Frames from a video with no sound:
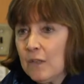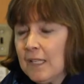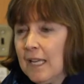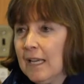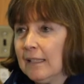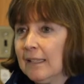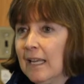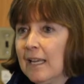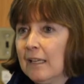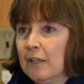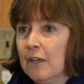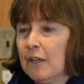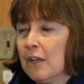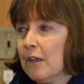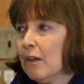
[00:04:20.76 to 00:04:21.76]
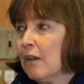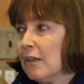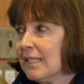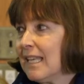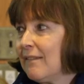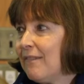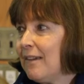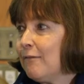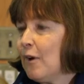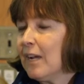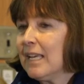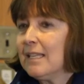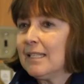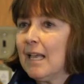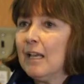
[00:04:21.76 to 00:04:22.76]
s'entend que ça
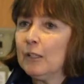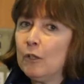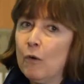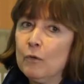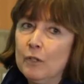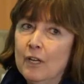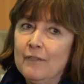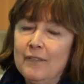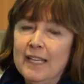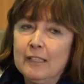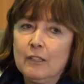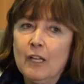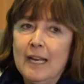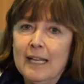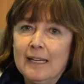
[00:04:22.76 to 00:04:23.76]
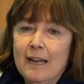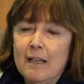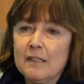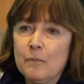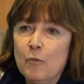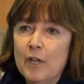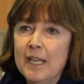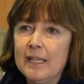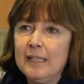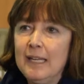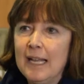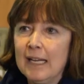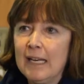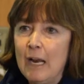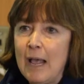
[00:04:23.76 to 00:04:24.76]
favorise, entre autres, le fait que la classe moyenne et
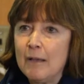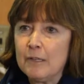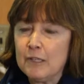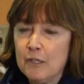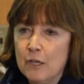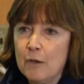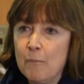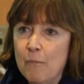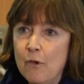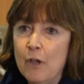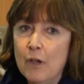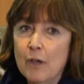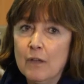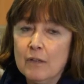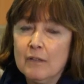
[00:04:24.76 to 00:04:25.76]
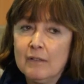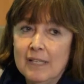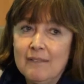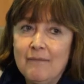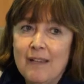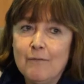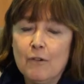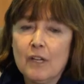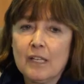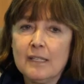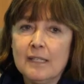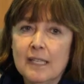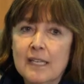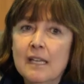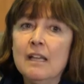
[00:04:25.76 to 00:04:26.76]
la classe
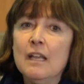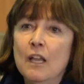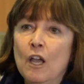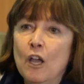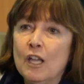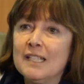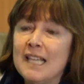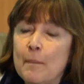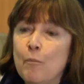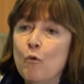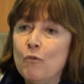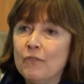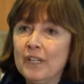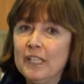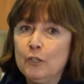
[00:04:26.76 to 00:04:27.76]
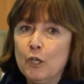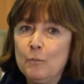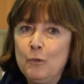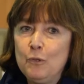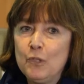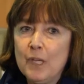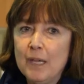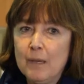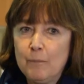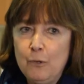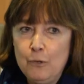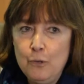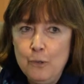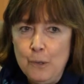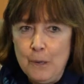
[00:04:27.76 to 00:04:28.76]
défavorisée s'appauvrissent de plus en
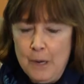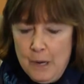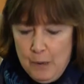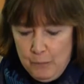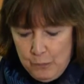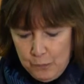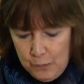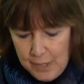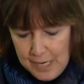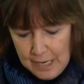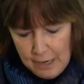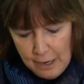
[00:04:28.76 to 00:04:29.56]
plus. Puis,